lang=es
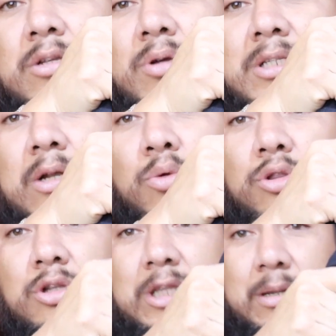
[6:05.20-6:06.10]
Si no hay salud,
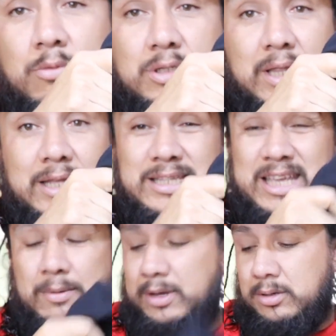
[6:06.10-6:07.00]
no tenemos nada. Así
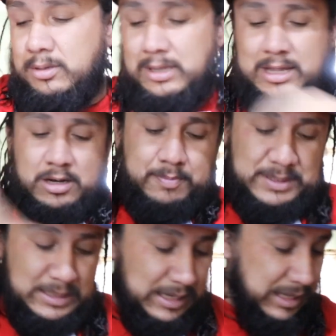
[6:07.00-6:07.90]
que bueno, no
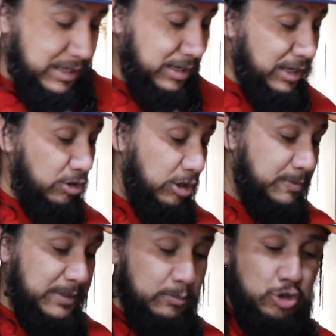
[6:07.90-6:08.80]
pasa nada. Aquí nos los
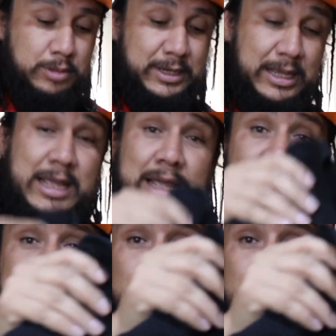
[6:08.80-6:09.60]
pasamos chévere. Este